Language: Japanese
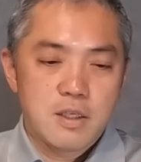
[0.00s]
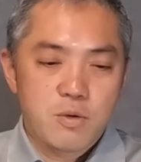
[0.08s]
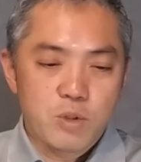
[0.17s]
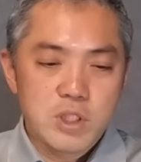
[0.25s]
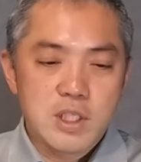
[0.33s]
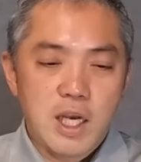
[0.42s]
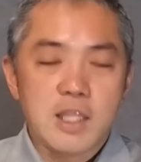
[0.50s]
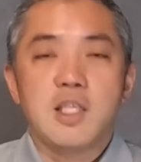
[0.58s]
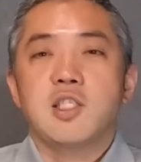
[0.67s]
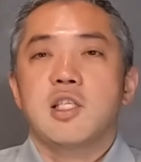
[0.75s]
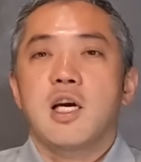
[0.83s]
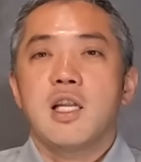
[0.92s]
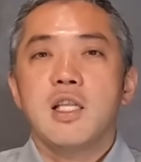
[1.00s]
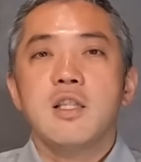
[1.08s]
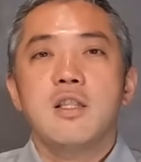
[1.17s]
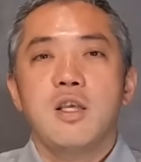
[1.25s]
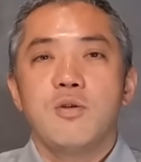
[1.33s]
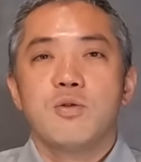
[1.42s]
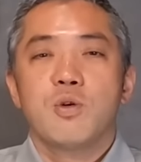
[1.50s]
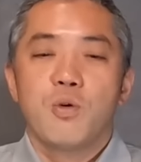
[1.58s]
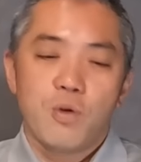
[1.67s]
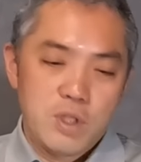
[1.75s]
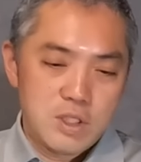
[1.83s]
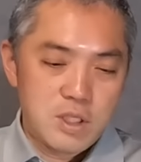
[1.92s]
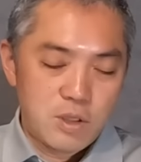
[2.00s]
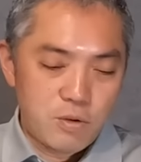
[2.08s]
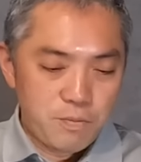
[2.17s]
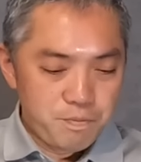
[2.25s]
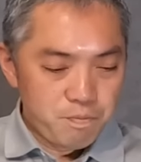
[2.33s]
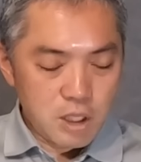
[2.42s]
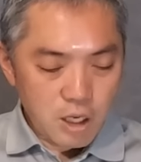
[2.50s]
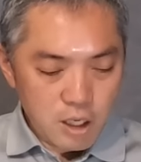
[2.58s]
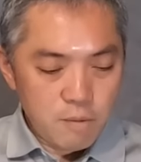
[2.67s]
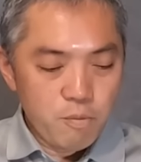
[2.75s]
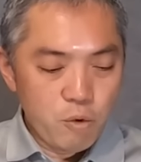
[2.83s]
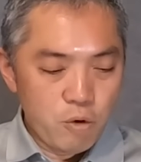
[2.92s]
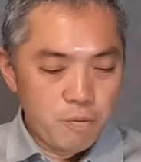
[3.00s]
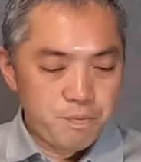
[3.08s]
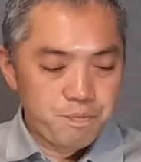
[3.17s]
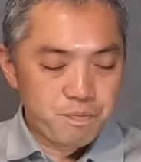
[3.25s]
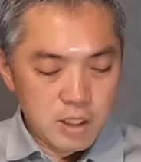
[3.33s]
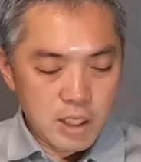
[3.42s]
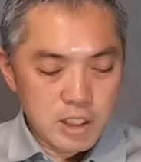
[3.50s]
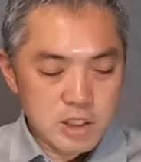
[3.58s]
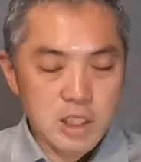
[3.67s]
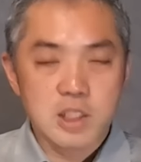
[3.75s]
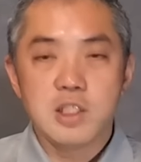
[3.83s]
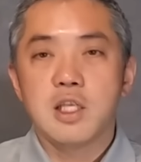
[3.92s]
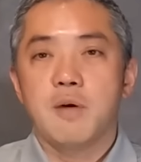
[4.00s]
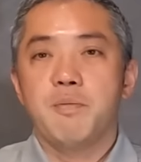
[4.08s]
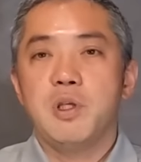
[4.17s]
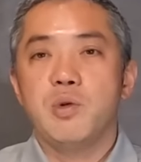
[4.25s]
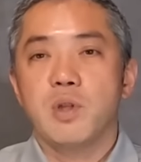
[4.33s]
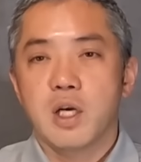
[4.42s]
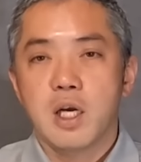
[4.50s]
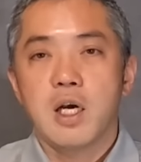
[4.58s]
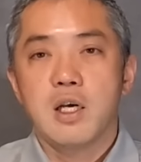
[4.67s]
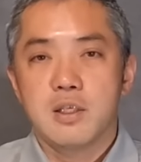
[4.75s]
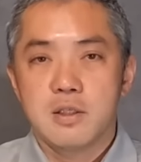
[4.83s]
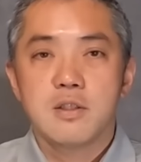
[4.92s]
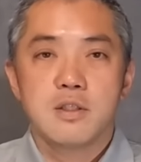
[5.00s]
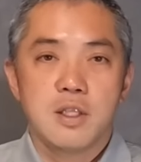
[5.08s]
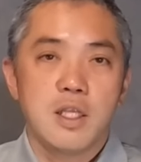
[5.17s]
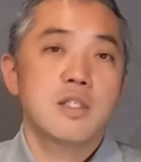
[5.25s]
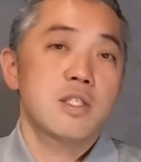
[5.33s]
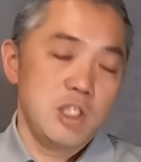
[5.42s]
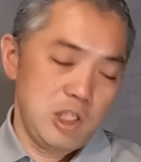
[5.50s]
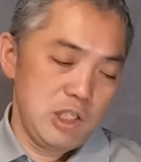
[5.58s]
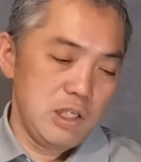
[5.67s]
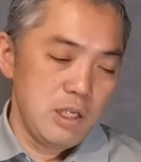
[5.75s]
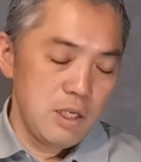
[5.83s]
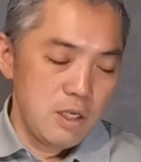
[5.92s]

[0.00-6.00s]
こっちに帰ってきちゃったかなっていうところですけど打感も慣れ親しんだピンと打感ですし